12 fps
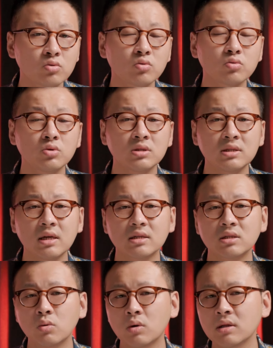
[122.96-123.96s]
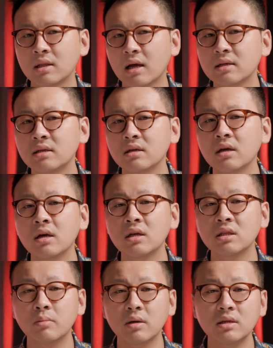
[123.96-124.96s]
数去显示或者打印，
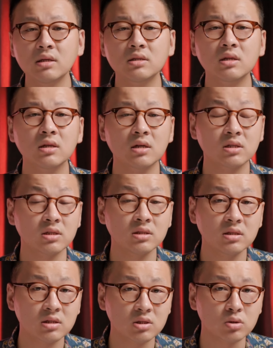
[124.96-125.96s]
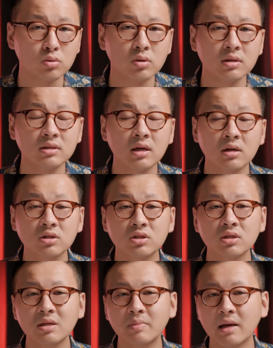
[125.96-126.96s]
那么映射到实际的尺寸将
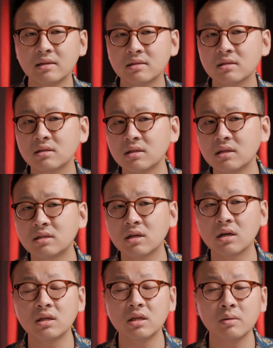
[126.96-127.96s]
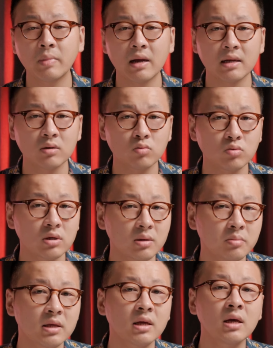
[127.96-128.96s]
是一百四十一乘以一百零五厘
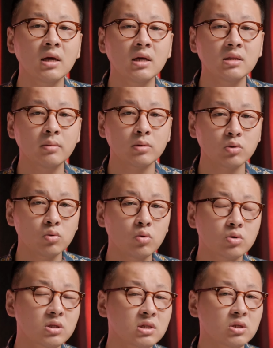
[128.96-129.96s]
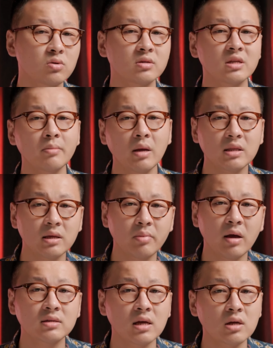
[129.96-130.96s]
米。那么如果说使用三百
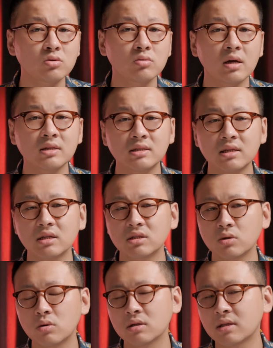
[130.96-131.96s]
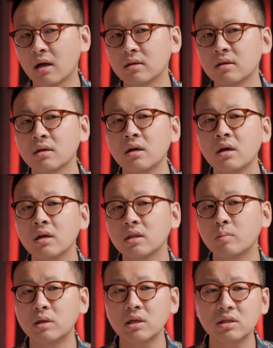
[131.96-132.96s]
DPI 参数来显示或者打印，
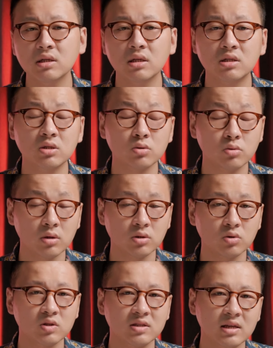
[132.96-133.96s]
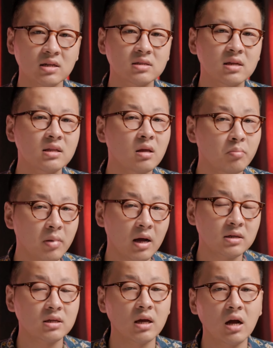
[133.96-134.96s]
那么映射的尺寸就是三十三点
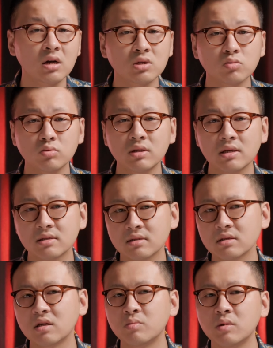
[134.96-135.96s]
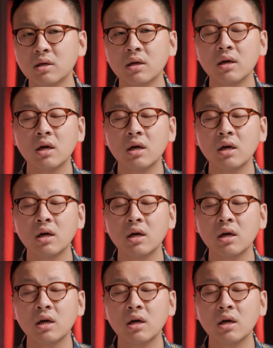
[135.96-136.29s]
八乘以二十五点四厘米。